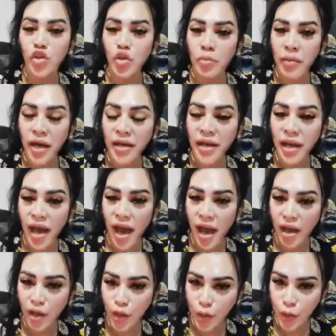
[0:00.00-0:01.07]
Cuman yang
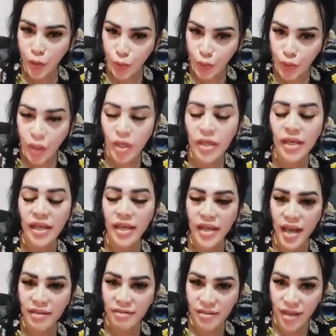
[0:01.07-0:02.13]
aku
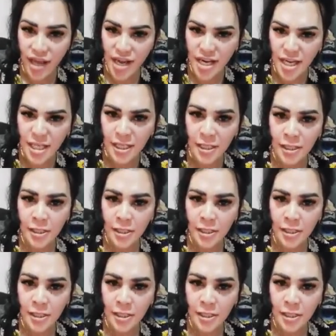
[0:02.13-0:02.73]
ingatkan